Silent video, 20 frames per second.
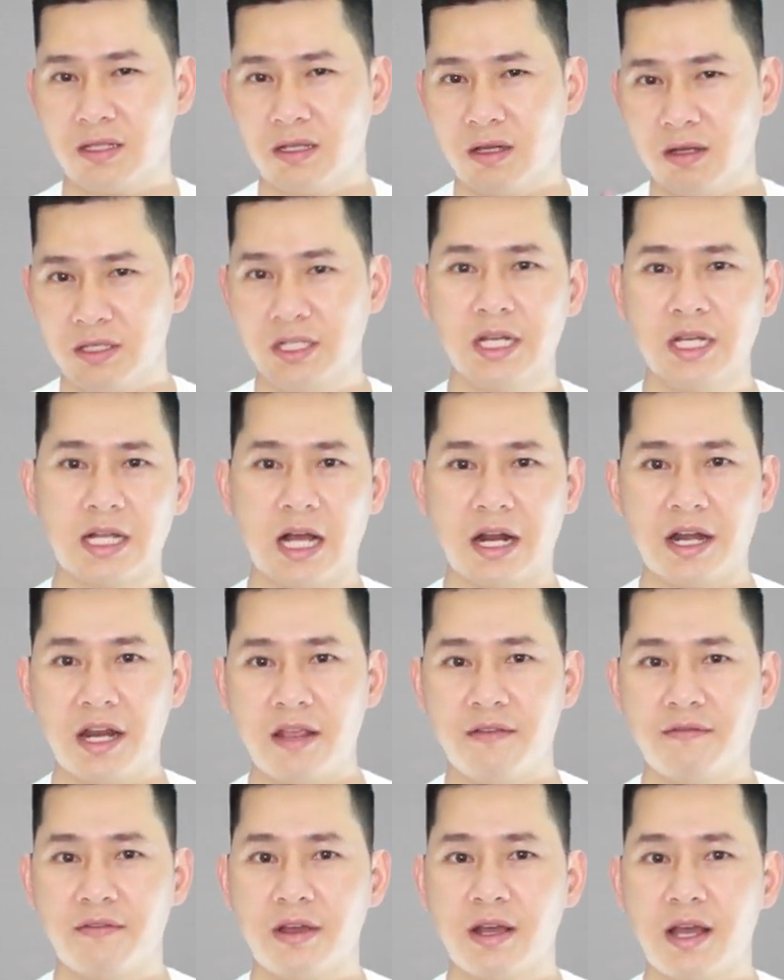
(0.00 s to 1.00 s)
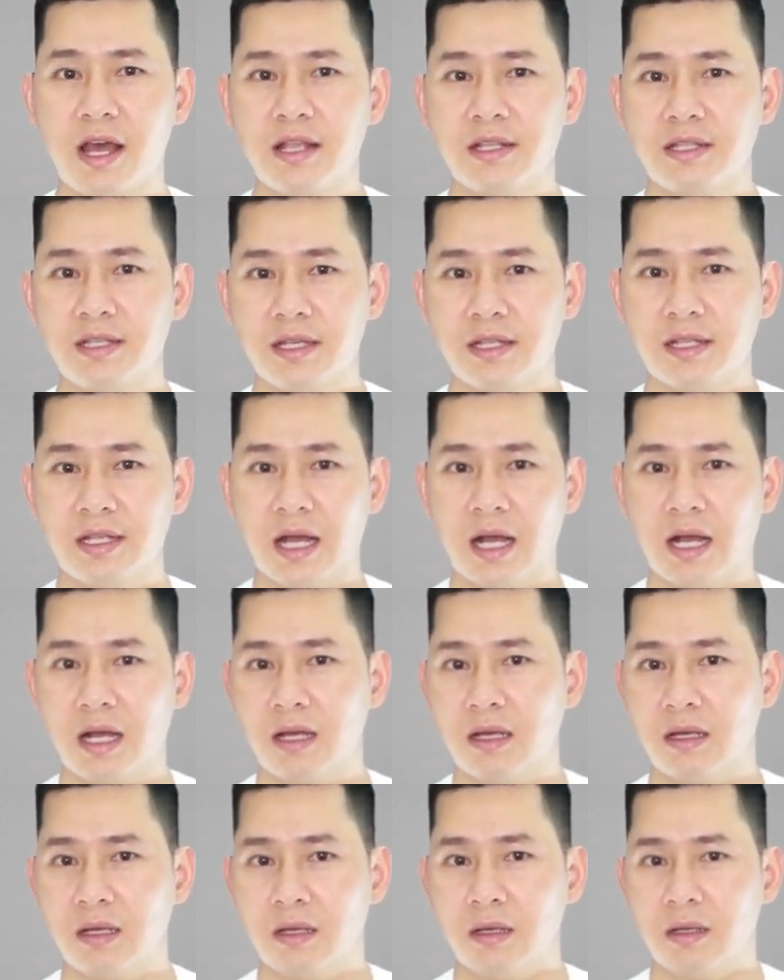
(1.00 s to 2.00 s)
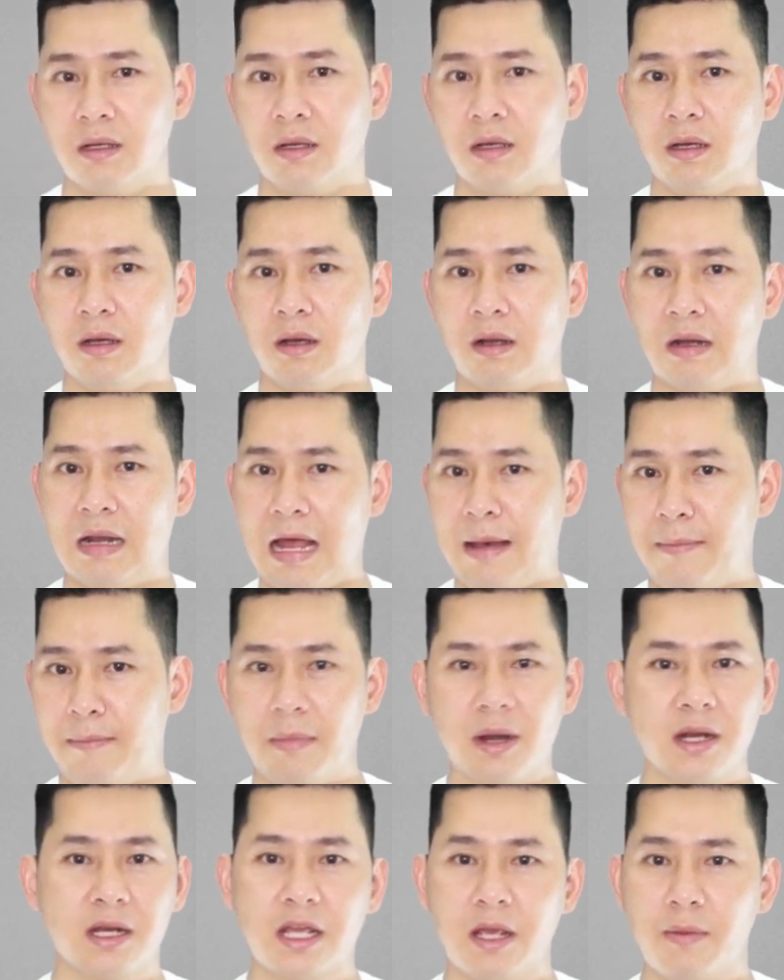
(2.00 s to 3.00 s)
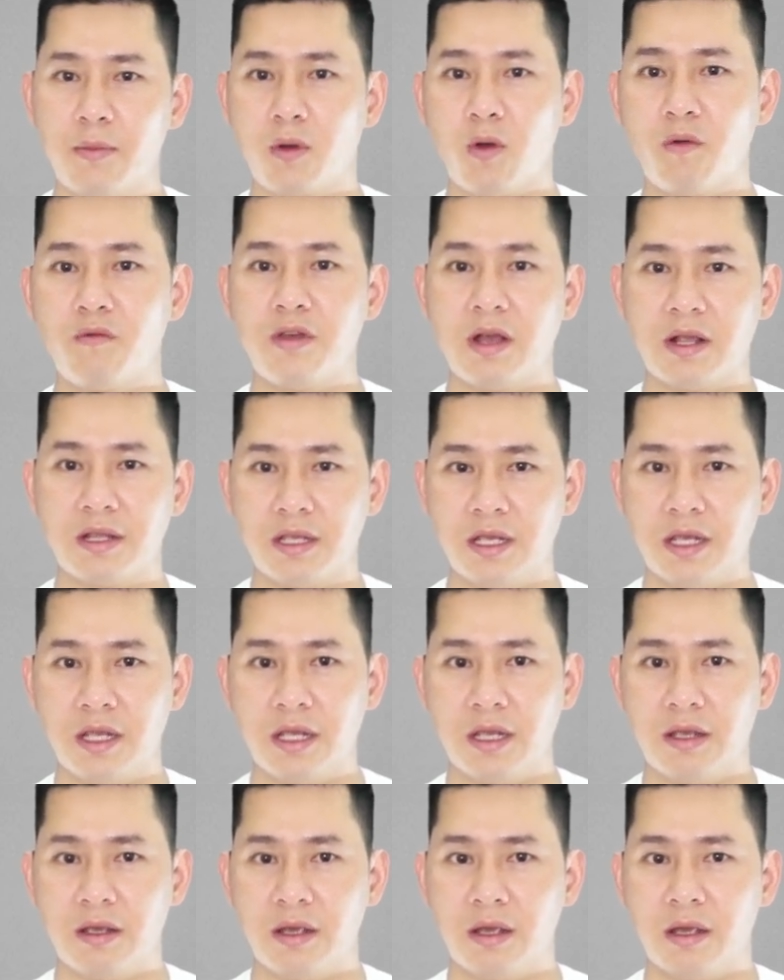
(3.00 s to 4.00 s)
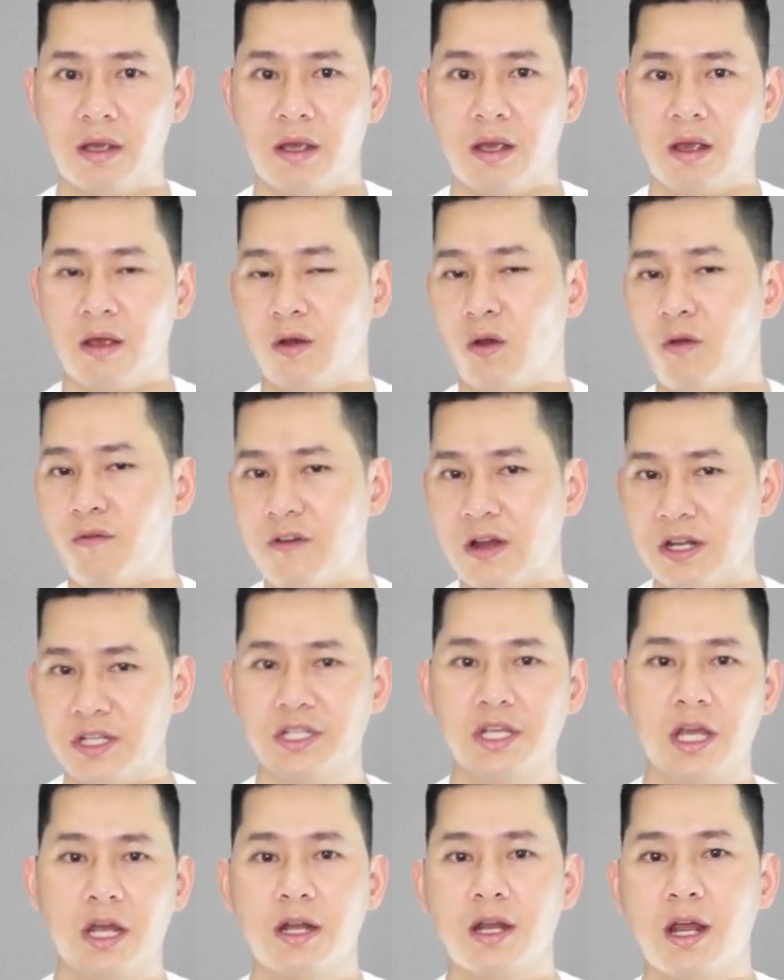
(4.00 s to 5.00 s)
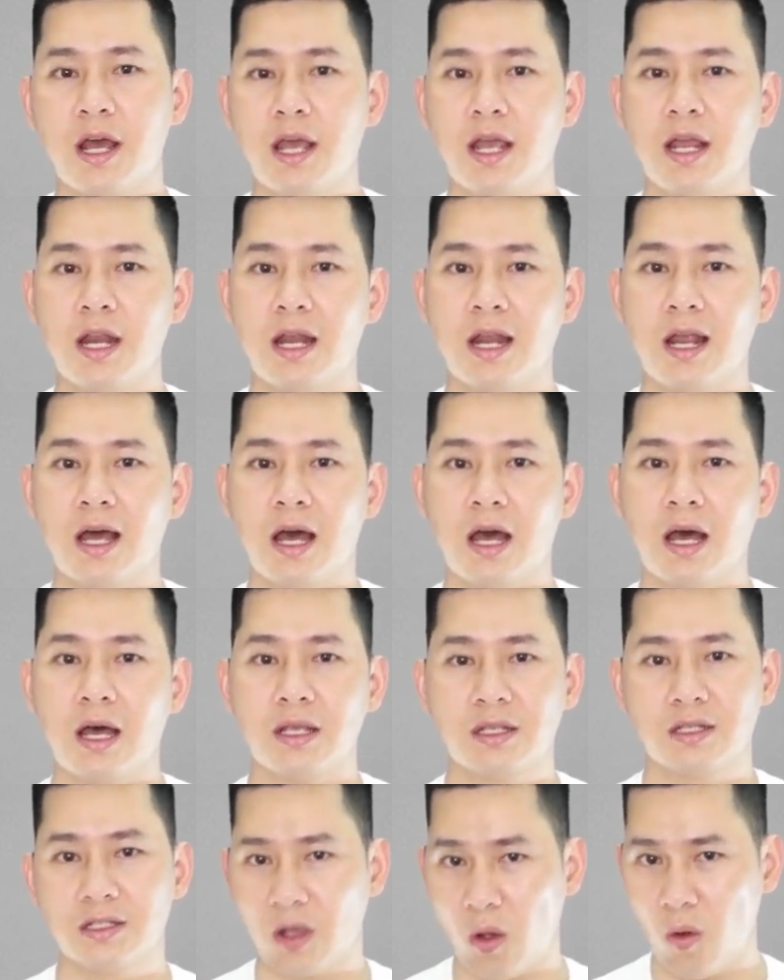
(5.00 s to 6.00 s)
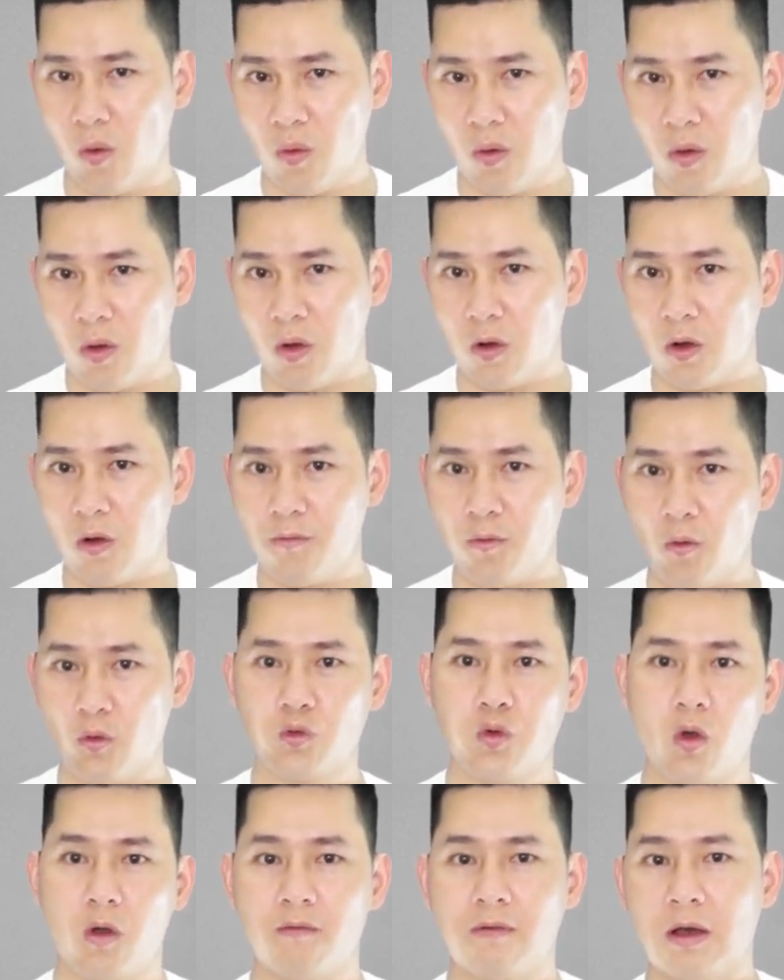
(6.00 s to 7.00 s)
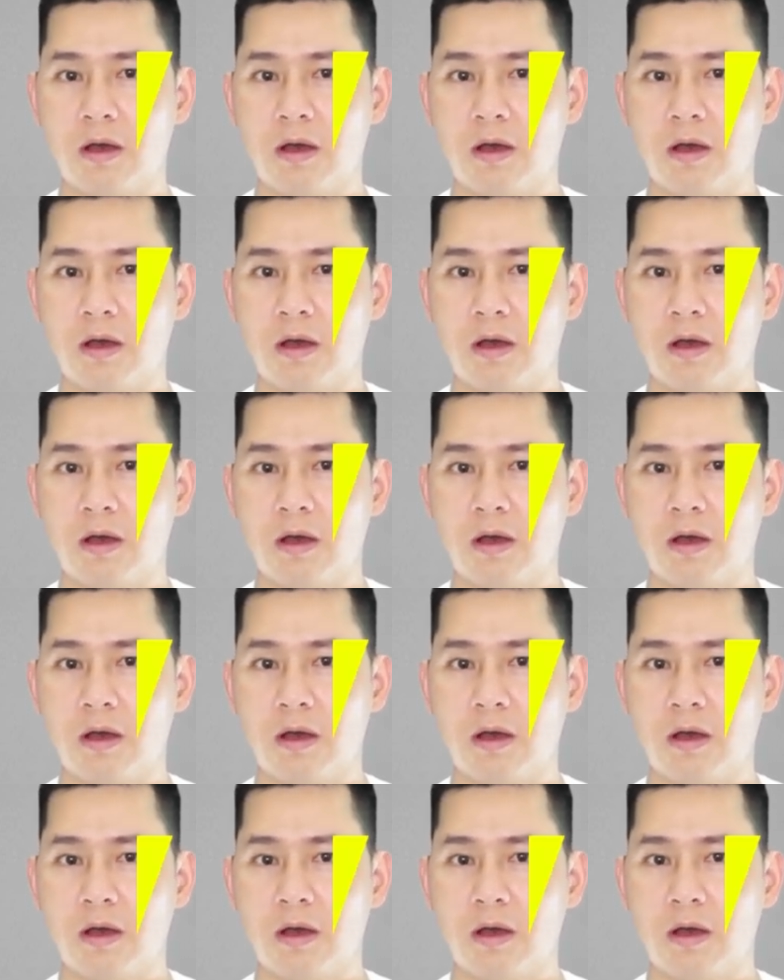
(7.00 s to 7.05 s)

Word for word: Sơn xin khẳng định với các anh chị rằng làm bất kỳ một công việc gì, nó phát triển hay là xấu, nó phụ thuộc